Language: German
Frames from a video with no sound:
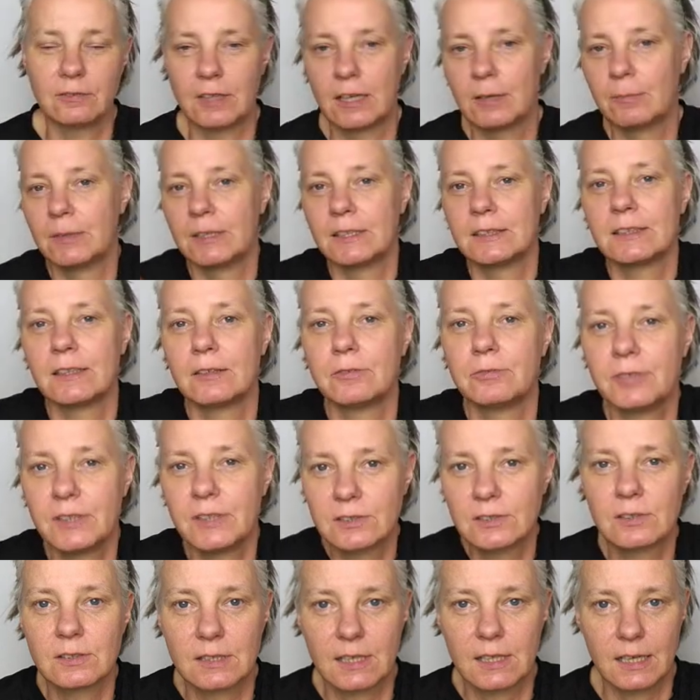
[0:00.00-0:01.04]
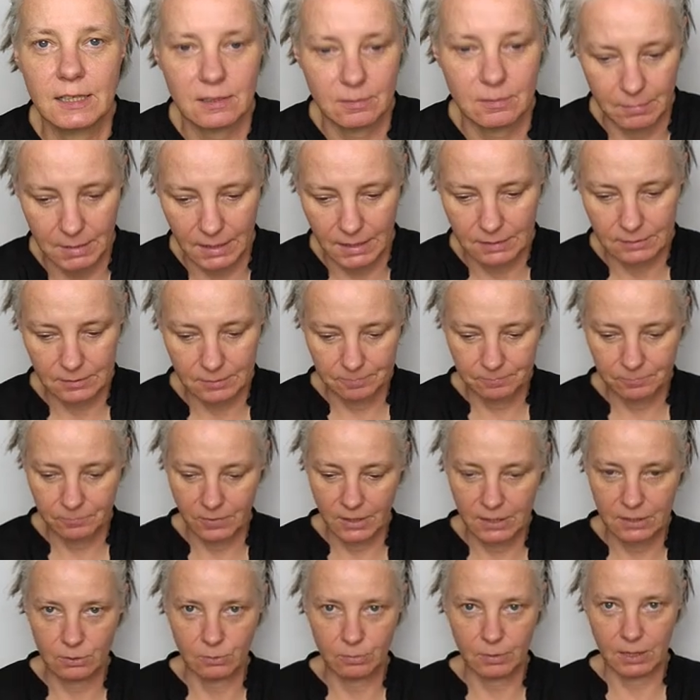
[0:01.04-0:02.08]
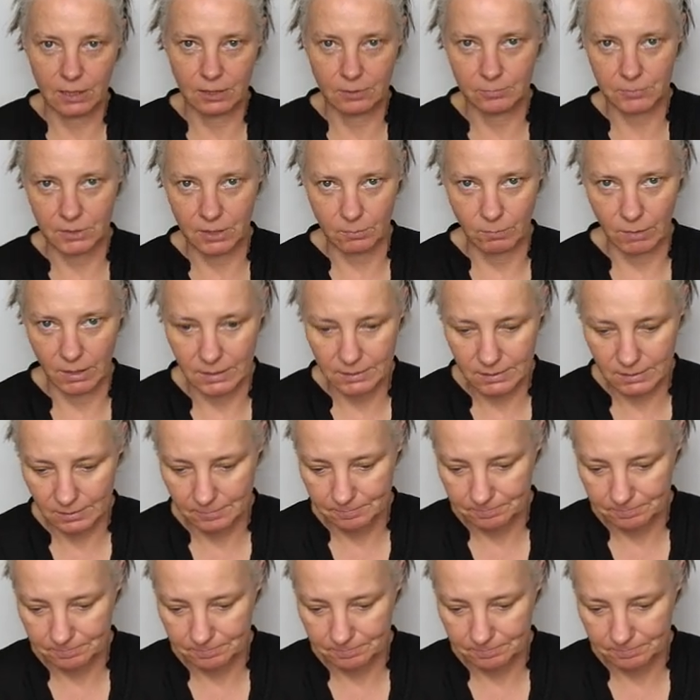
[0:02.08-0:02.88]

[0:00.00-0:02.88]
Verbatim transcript: weil man es ja viel zu selten macht, wenn überhaupt jemals.